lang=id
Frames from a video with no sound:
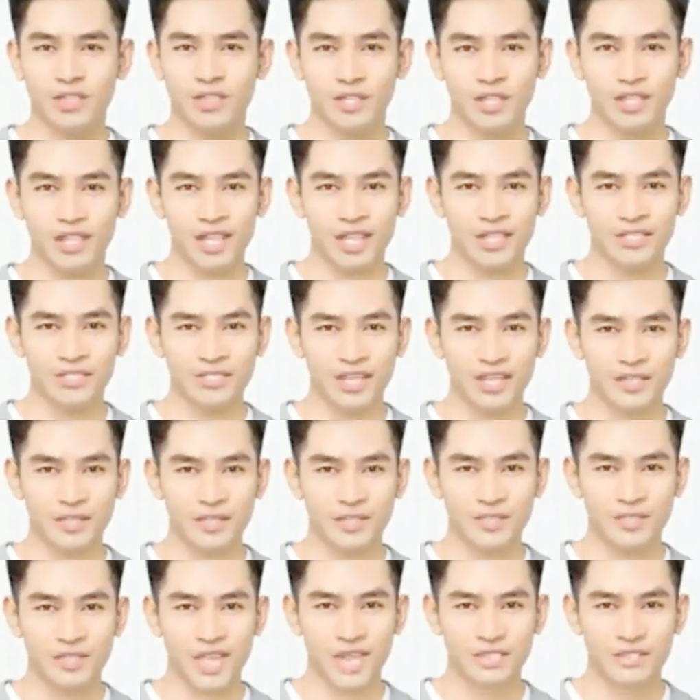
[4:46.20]
Kekuatan
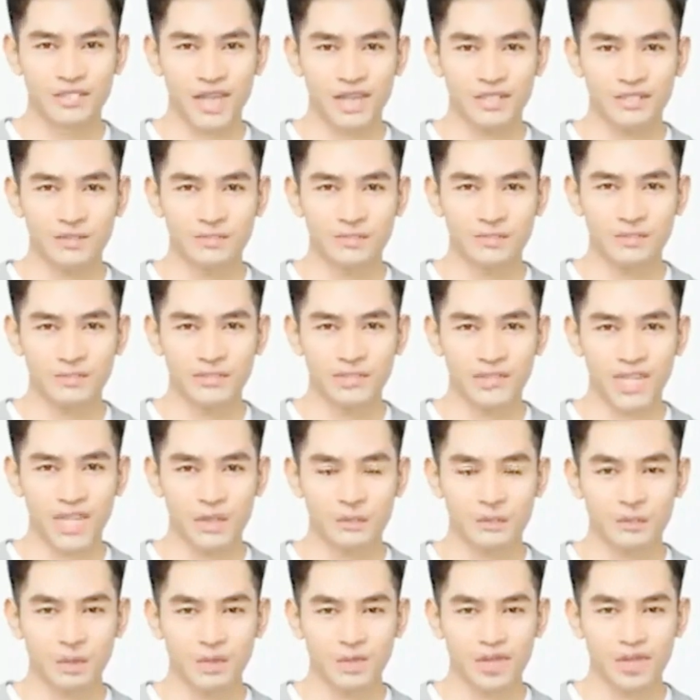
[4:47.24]
berat meledak,
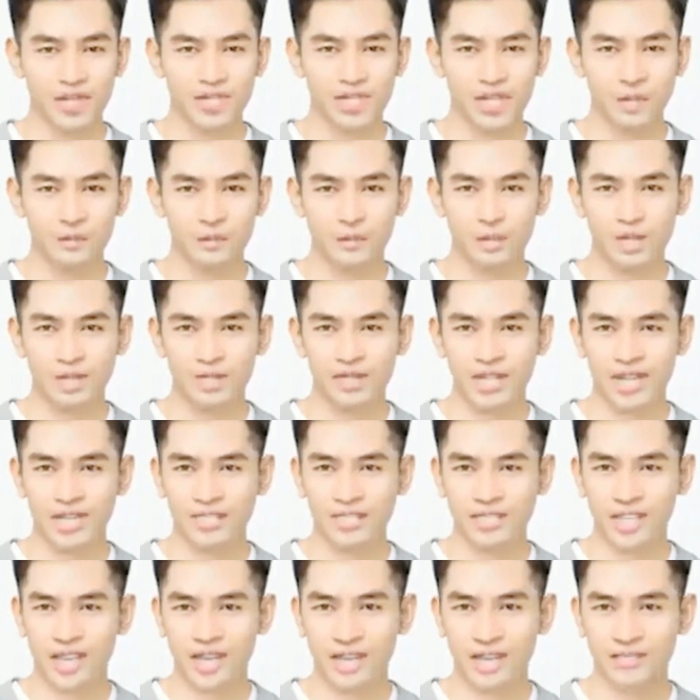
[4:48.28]
dan sebuah
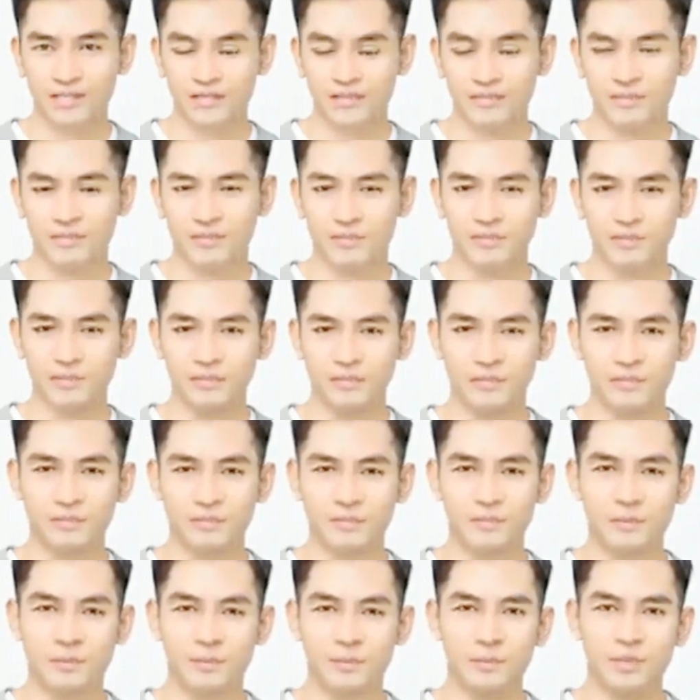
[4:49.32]
telapak tangan meledak ke
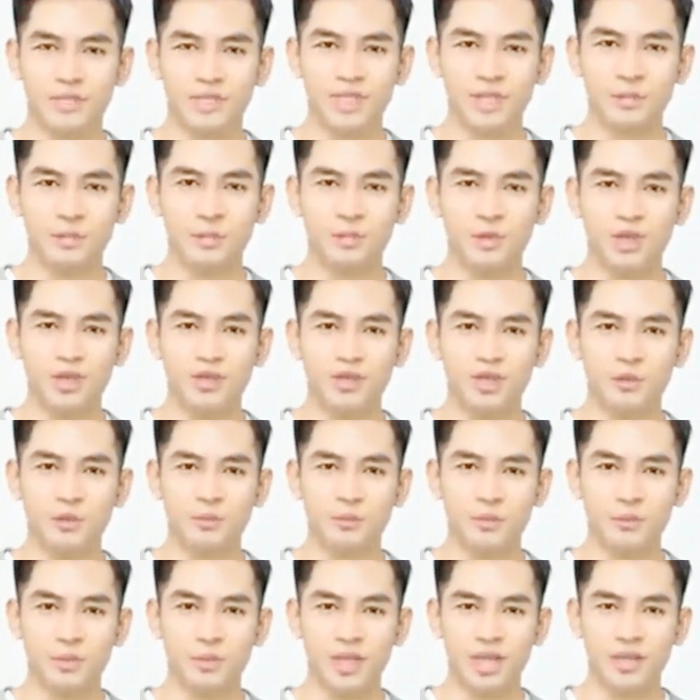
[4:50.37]
arah Daniel,
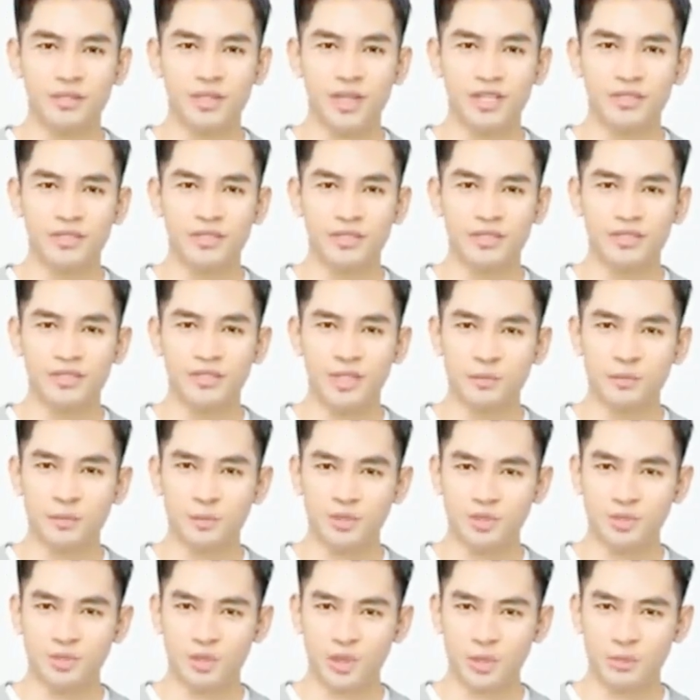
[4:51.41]
kekuatan
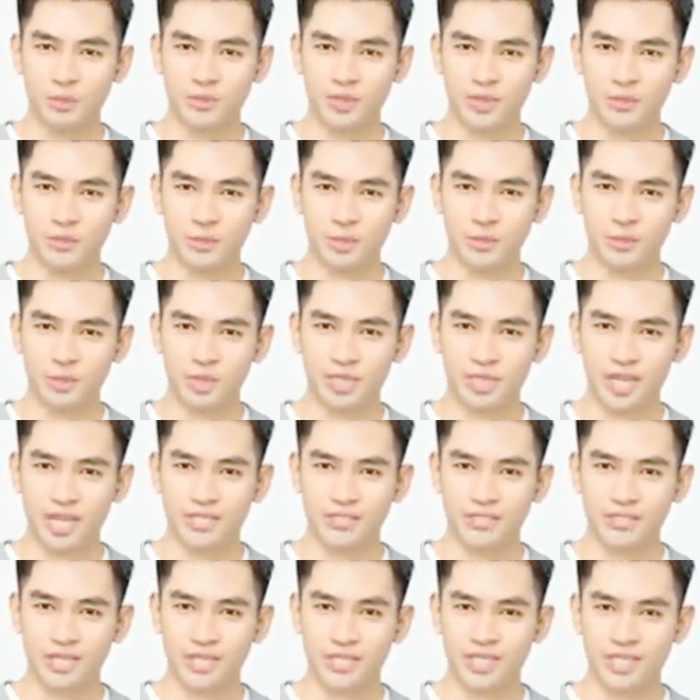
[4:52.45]
mengerikan meletus.
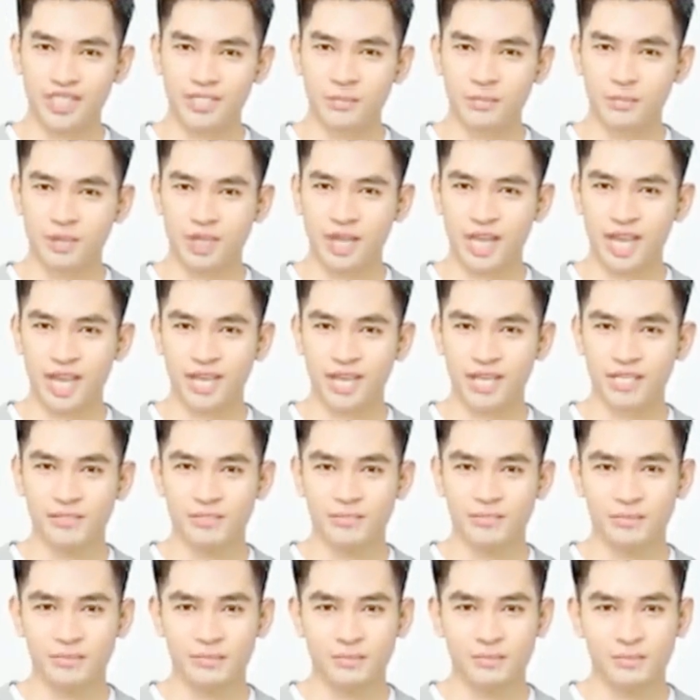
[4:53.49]

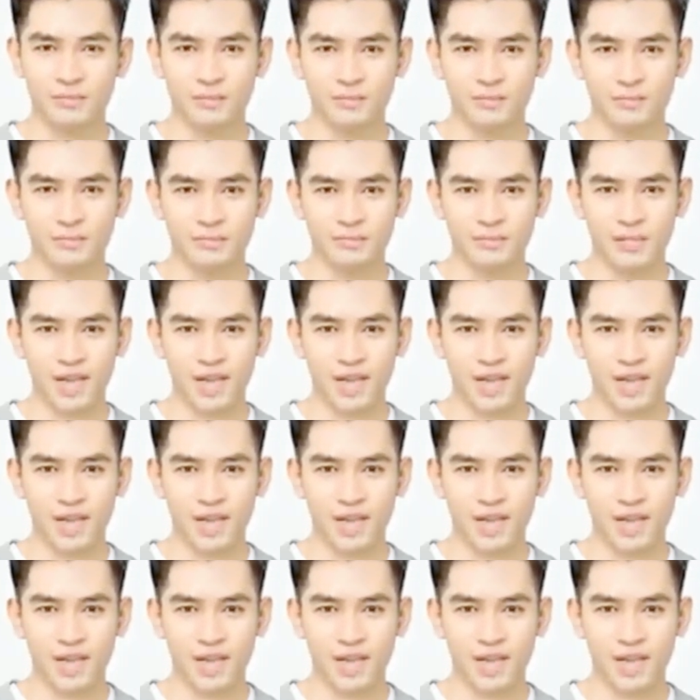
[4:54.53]
Ledakan